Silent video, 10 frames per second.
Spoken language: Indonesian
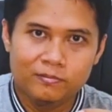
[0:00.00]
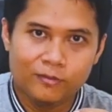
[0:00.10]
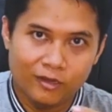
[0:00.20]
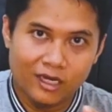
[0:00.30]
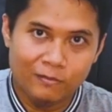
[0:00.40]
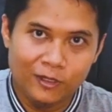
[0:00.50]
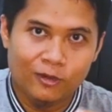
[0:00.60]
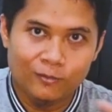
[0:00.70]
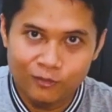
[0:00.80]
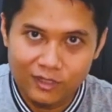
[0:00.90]
programming
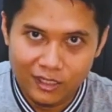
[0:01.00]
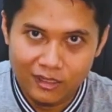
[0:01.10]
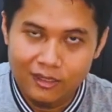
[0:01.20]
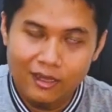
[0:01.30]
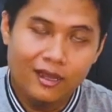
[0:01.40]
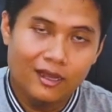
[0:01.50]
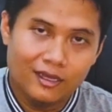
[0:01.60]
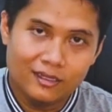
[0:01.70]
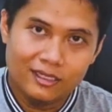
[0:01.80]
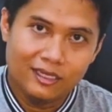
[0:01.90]
komputer
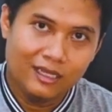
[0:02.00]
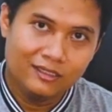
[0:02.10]
Ketika